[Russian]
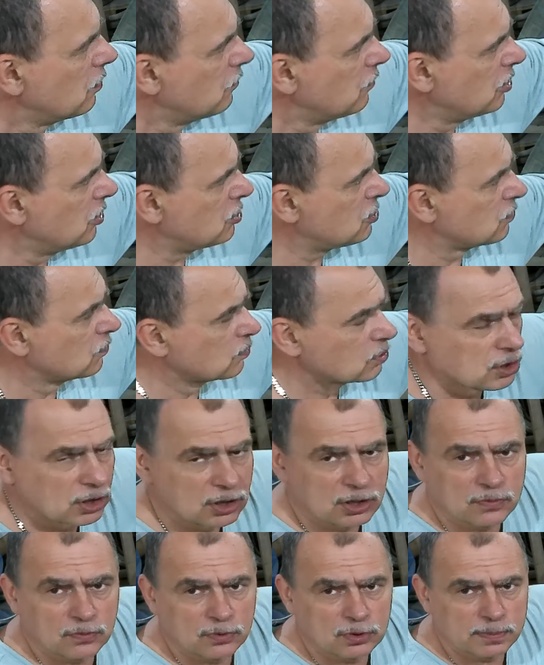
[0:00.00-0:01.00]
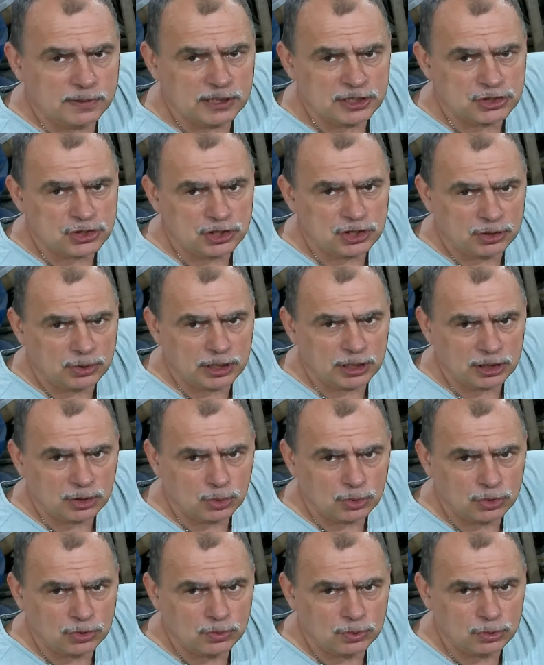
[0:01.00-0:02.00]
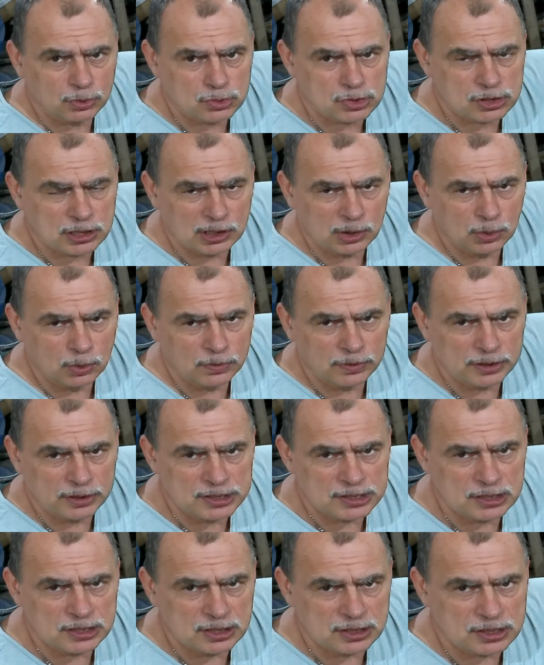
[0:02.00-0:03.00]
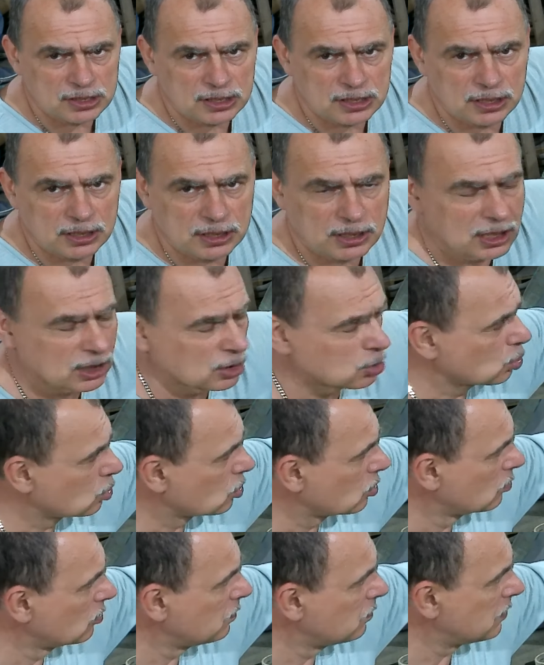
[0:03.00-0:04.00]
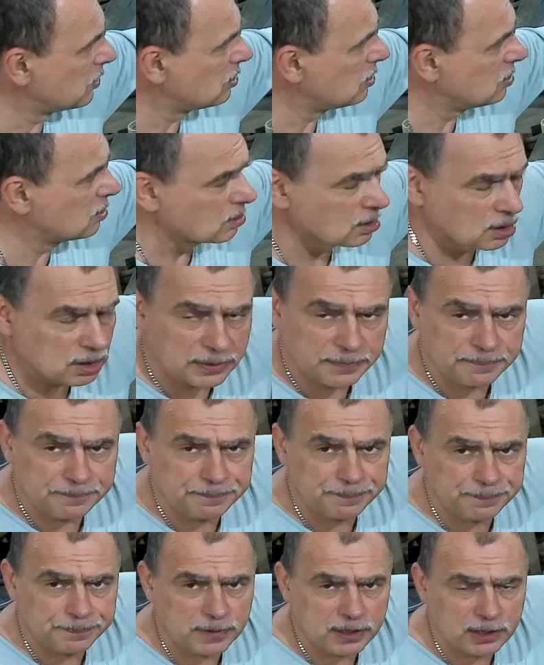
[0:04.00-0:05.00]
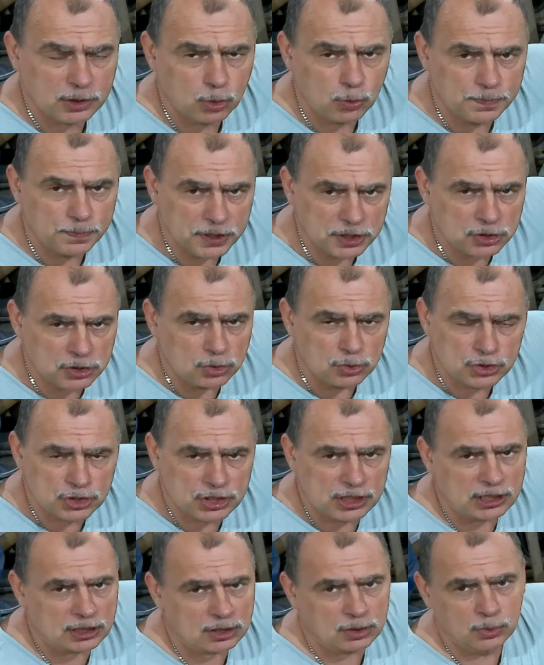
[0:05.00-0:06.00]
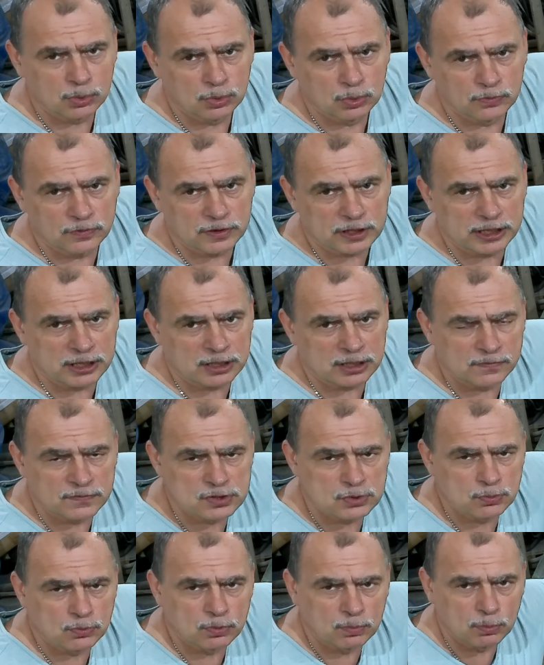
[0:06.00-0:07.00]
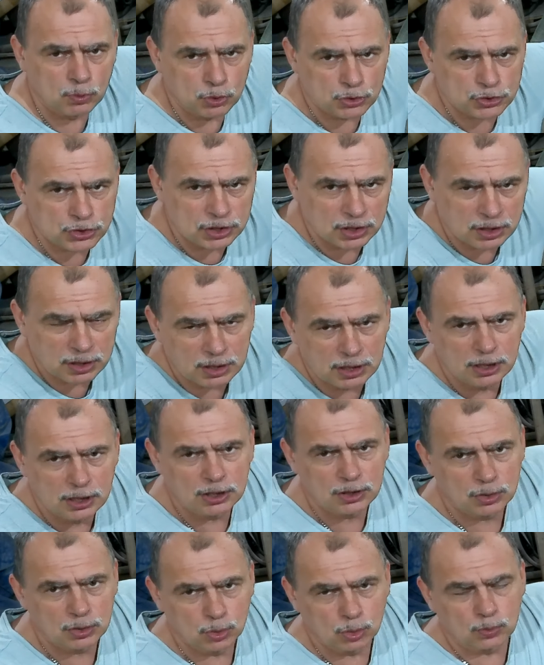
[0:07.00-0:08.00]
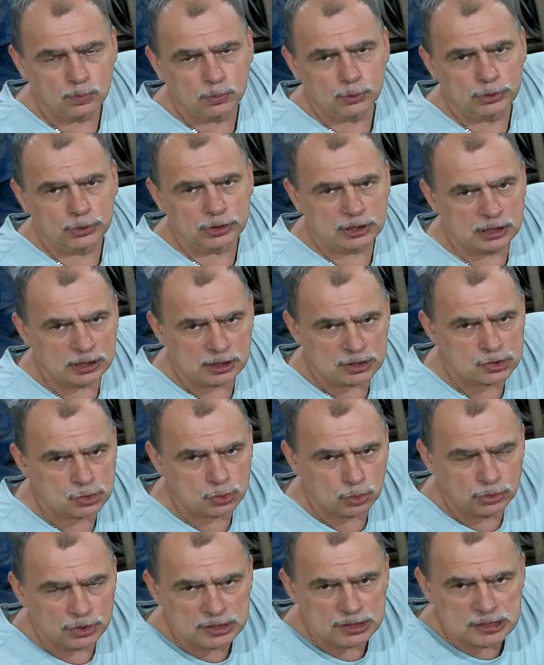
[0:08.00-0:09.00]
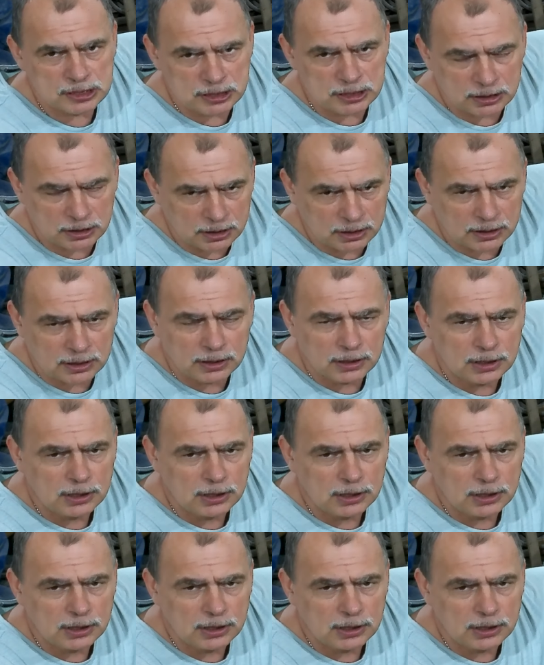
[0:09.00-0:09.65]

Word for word: видите вот эта вот площадка, которая вот установлена здесь, которую мы переделали. Купить ее штатную, ну, вероятнее всего, можно – но ну, будет она стоить денег.